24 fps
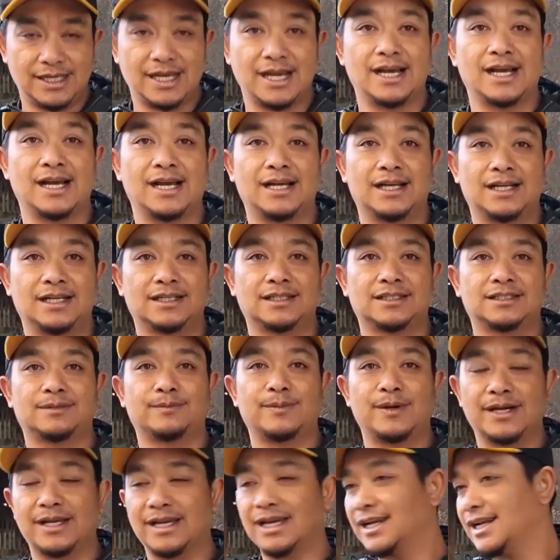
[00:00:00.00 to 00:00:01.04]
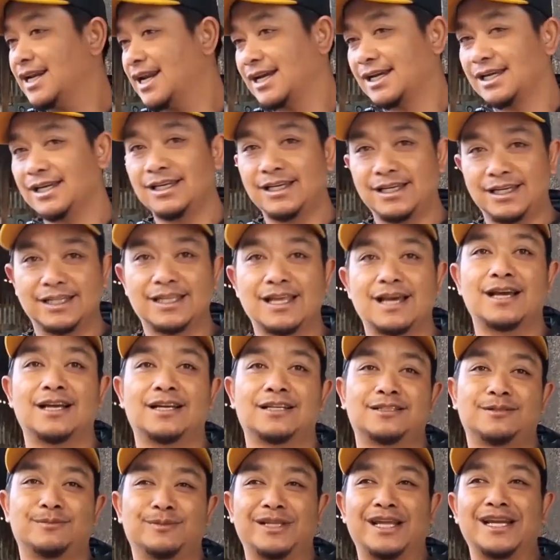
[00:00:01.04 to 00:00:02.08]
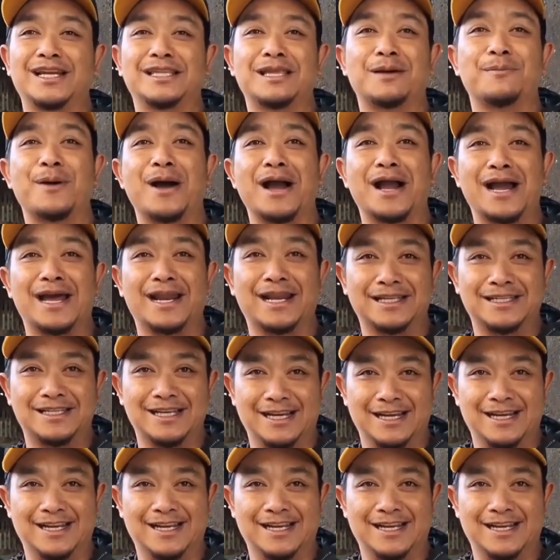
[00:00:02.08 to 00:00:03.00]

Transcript: Ya, sebagian lagi kita sementara kita bakar aja.